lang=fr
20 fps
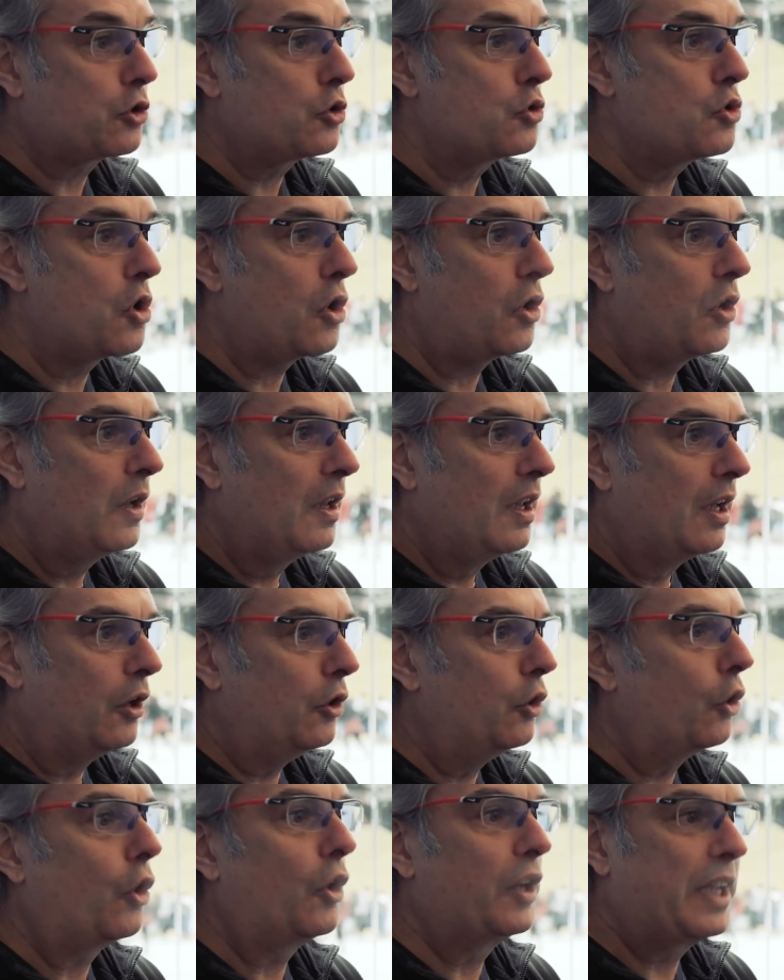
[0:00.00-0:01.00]
jour,
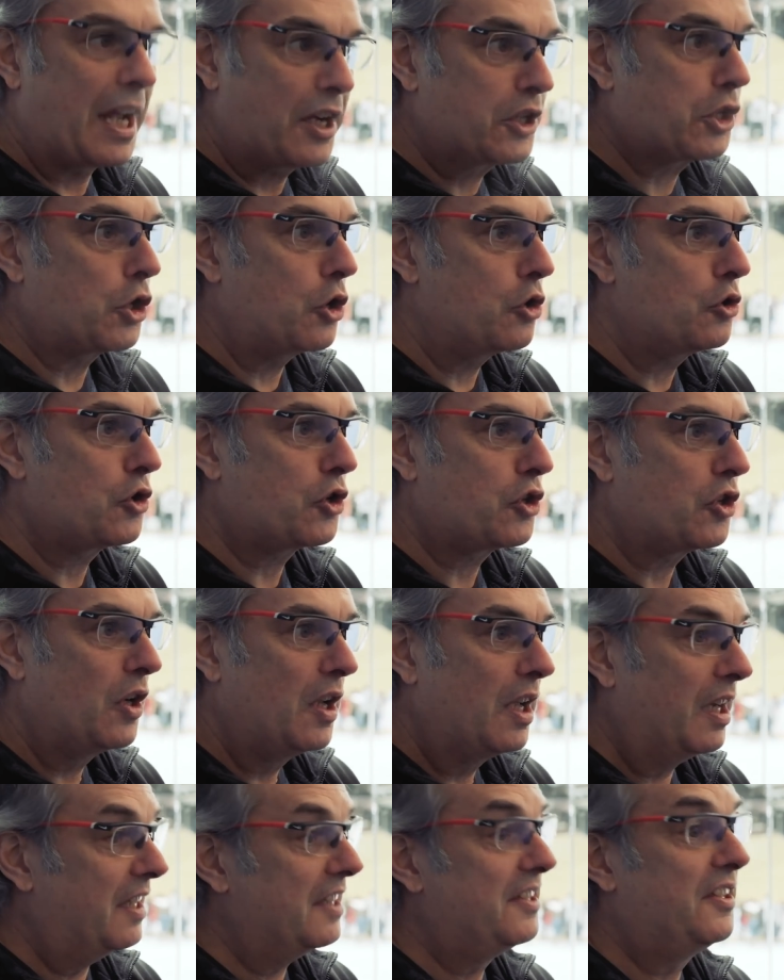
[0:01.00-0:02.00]
le regard change,
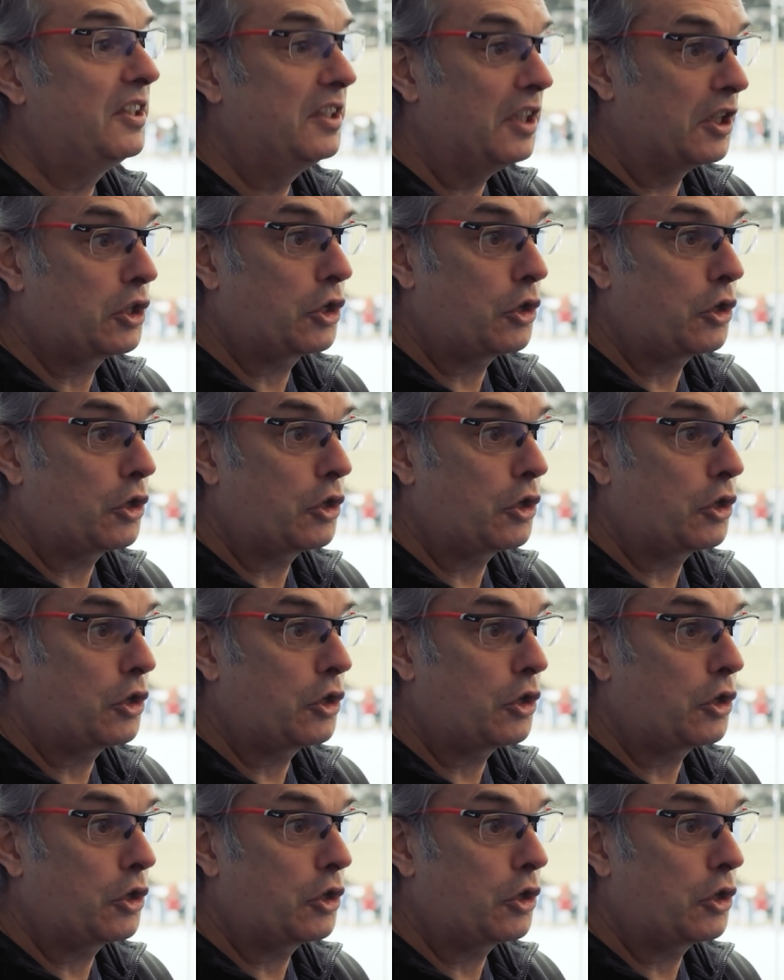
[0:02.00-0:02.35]
les idées